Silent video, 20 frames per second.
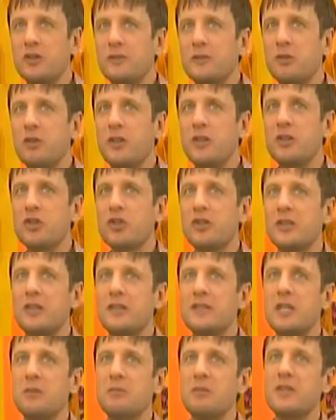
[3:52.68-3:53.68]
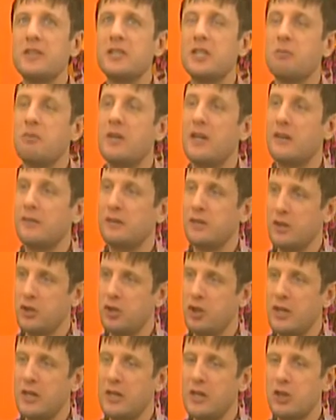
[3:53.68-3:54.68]
всего, конечно, для самих себя. А
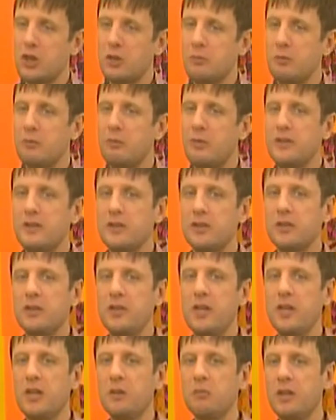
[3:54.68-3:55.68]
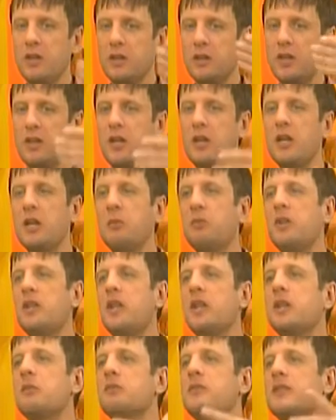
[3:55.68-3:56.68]
Вначале, чтобы быть неким критерием и
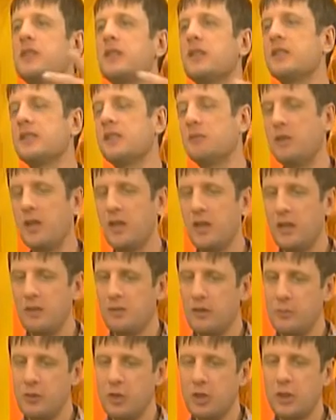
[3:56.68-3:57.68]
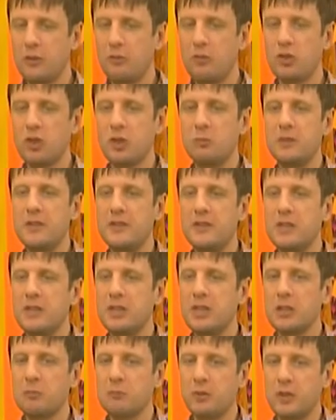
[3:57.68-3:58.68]
неким цензом вообще того, что мы
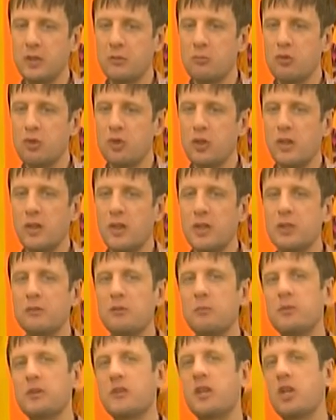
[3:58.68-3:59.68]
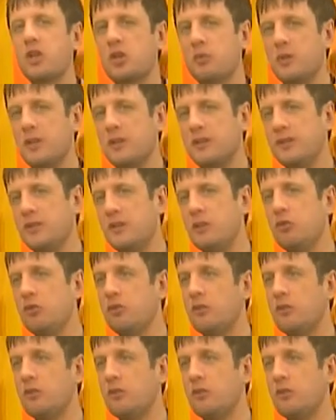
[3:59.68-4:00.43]
делаем. Потому что, когда ты выпускаешь пластинку,